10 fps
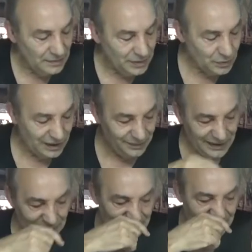Poi quella
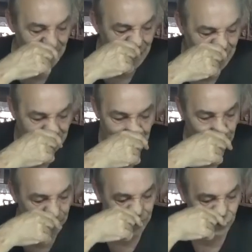Maria Maddalena è il
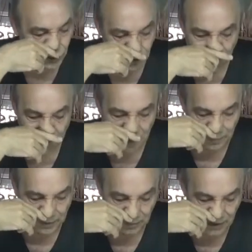dipinto che
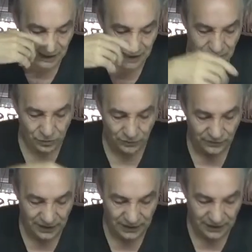per 1000 euro
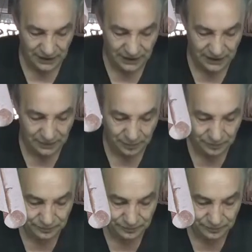viene